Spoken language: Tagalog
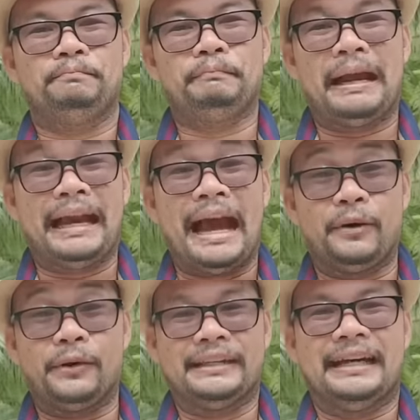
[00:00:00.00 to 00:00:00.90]
pag
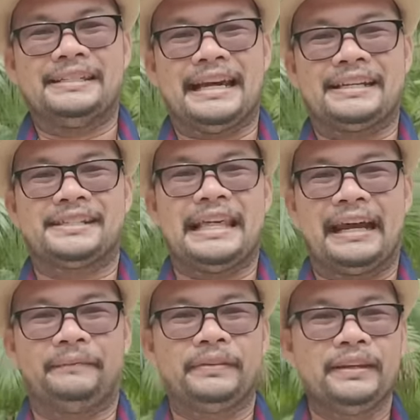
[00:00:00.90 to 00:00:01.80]
aaway ng isang
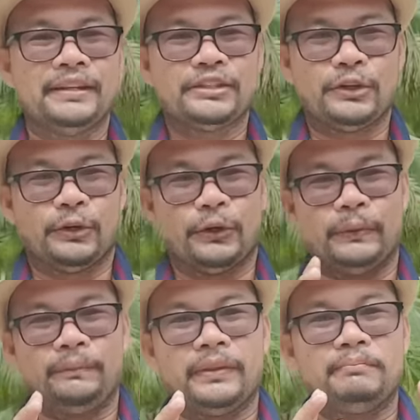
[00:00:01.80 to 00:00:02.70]
stag? So
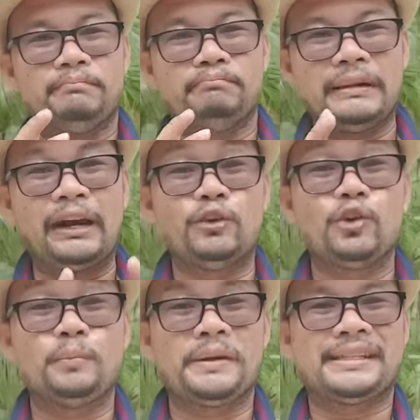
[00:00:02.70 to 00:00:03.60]

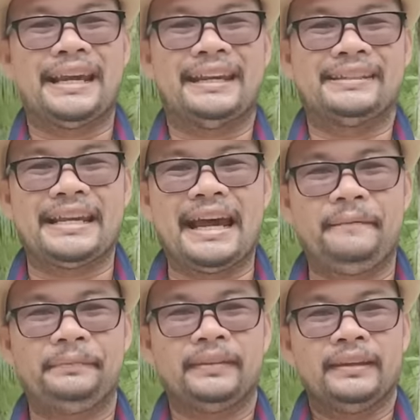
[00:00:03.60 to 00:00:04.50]
nag-uumpisahan sa
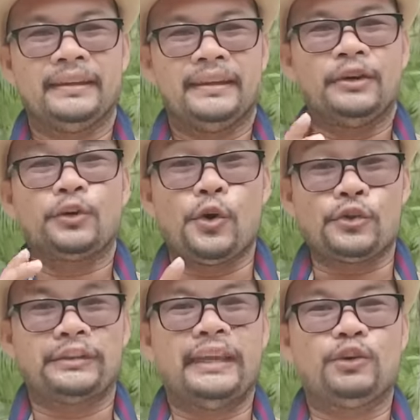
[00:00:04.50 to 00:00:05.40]

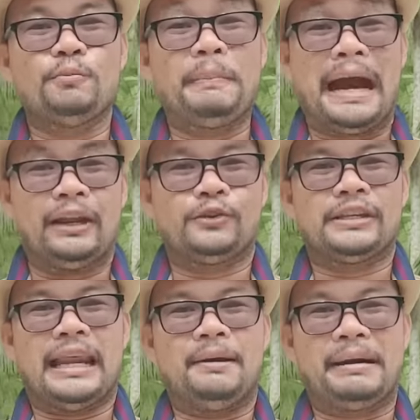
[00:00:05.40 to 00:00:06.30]
cording kung paano
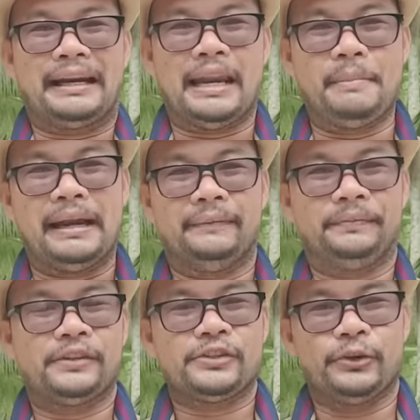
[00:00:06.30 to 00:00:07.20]
sila maglaban.
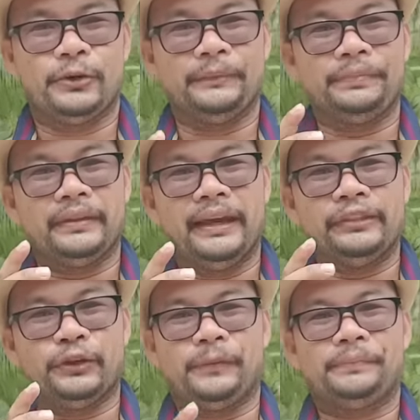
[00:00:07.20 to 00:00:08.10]
So
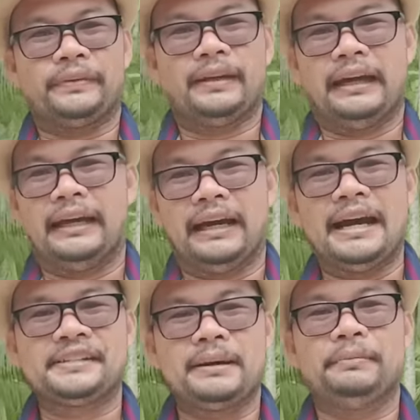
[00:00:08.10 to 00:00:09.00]
ito, uh, ah,
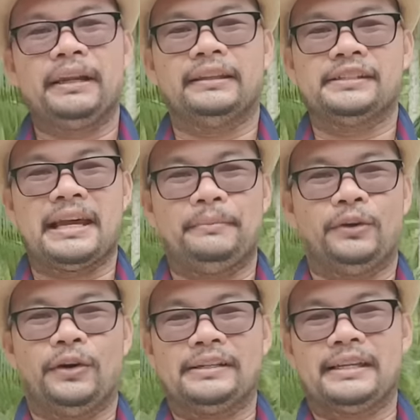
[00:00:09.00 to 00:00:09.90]
as a breeder, sabi
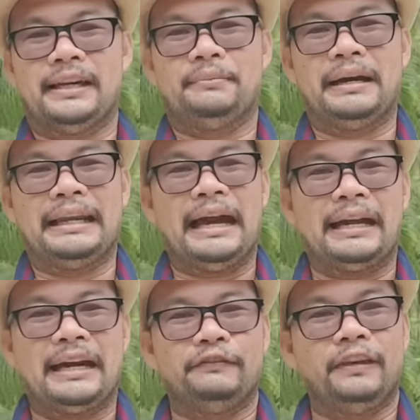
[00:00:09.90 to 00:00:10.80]
ko nga sa mga
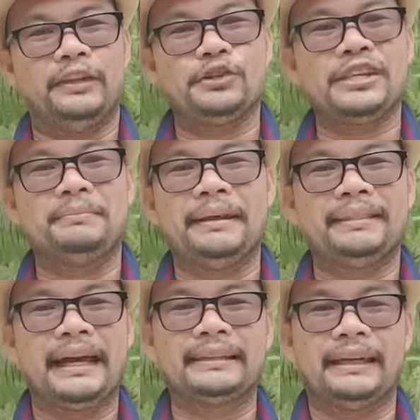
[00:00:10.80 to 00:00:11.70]
nakaraang video
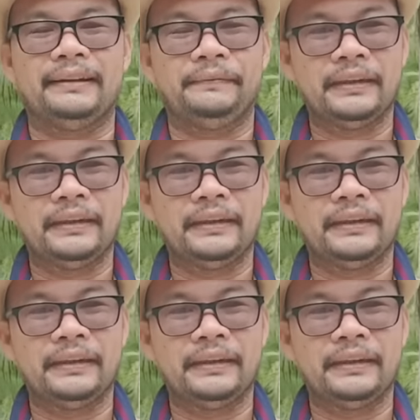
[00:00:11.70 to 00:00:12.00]
segment natin,